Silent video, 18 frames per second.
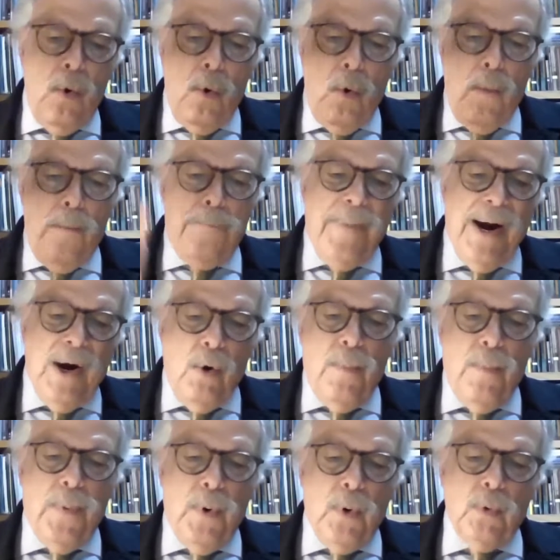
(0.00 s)
un
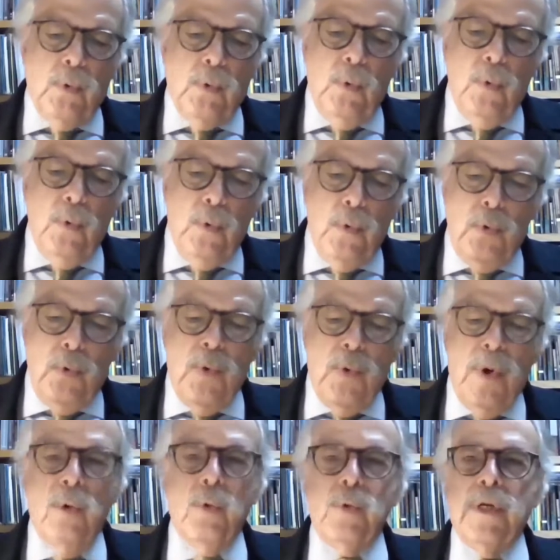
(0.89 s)
pago oportuno y
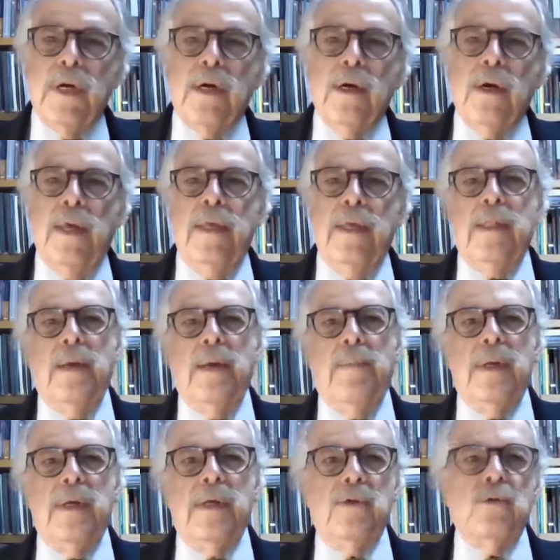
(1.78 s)
una justa
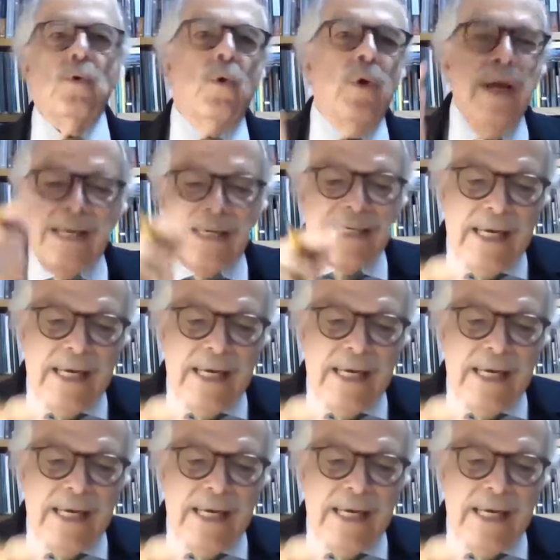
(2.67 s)
indemnización.